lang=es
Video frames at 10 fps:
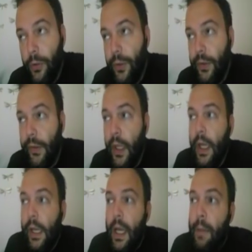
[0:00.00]
Entonces,
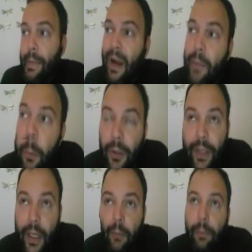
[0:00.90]
pero al mismo
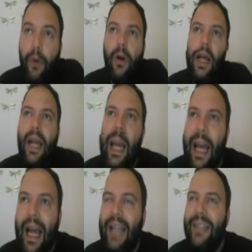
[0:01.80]
tiempo,
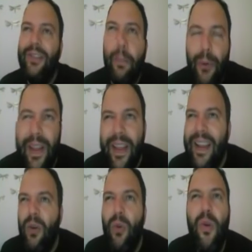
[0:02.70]
eh, no se puede,
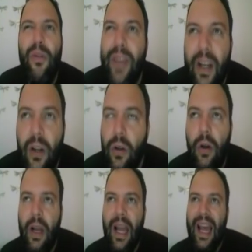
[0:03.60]
ningún
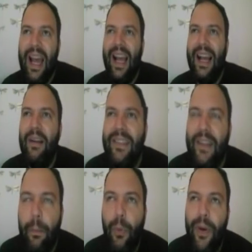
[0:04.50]
gobierno eh, se
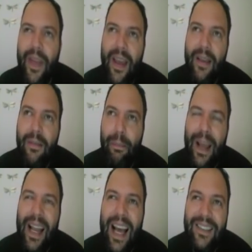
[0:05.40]
puede
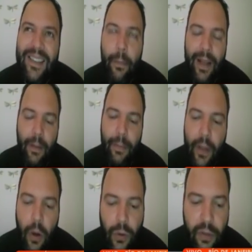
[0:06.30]
pelearse
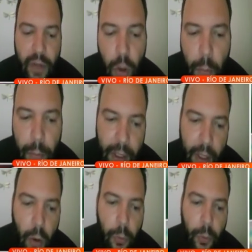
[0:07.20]
abiertamente con TV Globo, porque
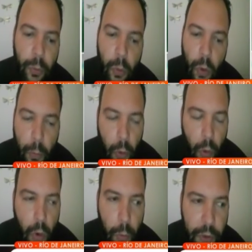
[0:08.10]
como,
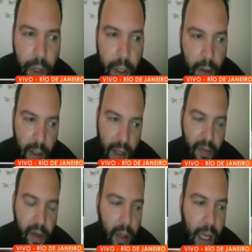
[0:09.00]
como, como dijiste, y es
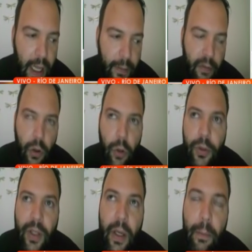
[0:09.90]
verdad, TV Globo
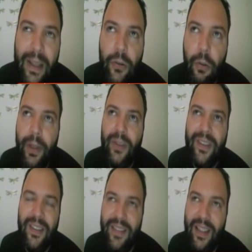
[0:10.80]
tiene más o menos
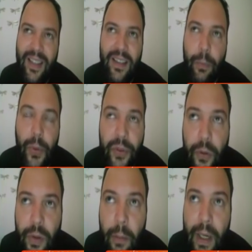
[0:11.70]
el
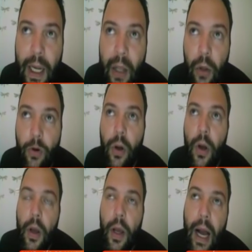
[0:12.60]
70% del mercado
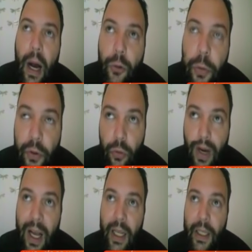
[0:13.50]

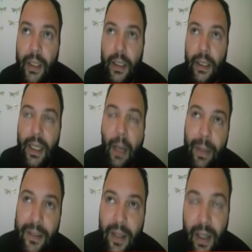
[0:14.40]
audiovisual y de la
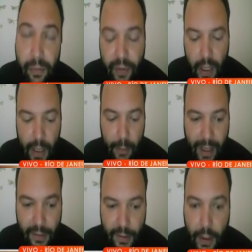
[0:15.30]
prensa gráfica en
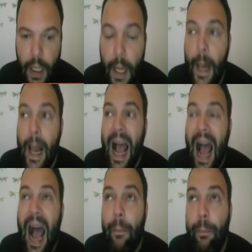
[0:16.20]
Brasil
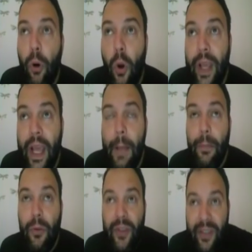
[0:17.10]
por lo que,
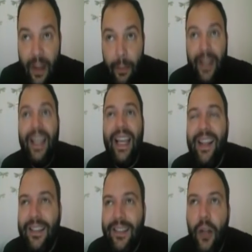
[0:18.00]
entonces también
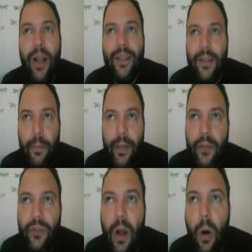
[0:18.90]
queda esa, esa también
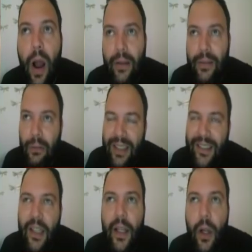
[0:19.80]
es una,
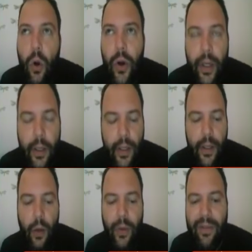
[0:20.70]
cierta incógnita de
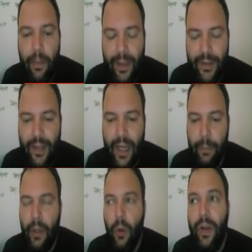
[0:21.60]
lo que va a pasar,
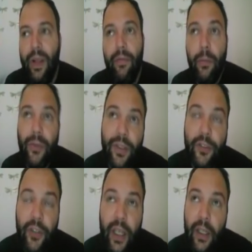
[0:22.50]
pero lo que vimos
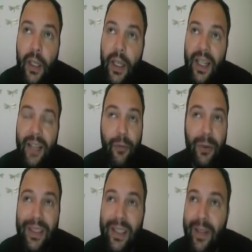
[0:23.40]
ayer fue
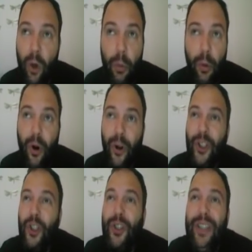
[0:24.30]
una TV Globo
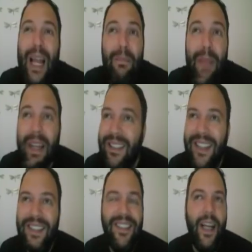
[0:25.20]
totalmente
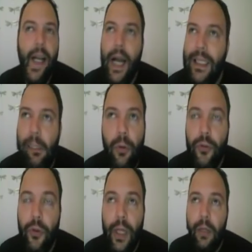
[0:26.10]
entregada a
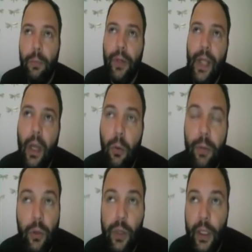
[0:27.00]
Bolsonaro, porque la
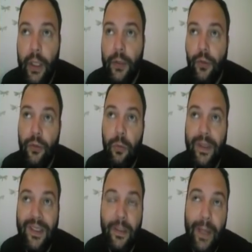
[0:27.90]
cobertura que hizo en su
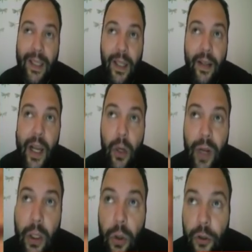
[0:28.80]
principal telediario de
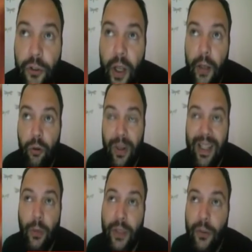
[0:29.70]
la noche, el
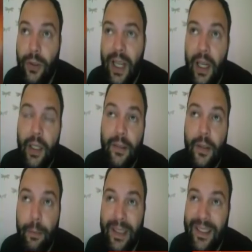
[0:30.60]
Jornal Nacional, que es
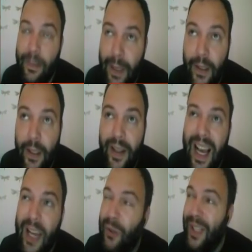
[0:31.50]
el principal
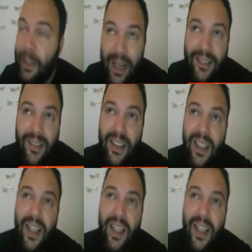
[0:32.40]
telediario de Brasil,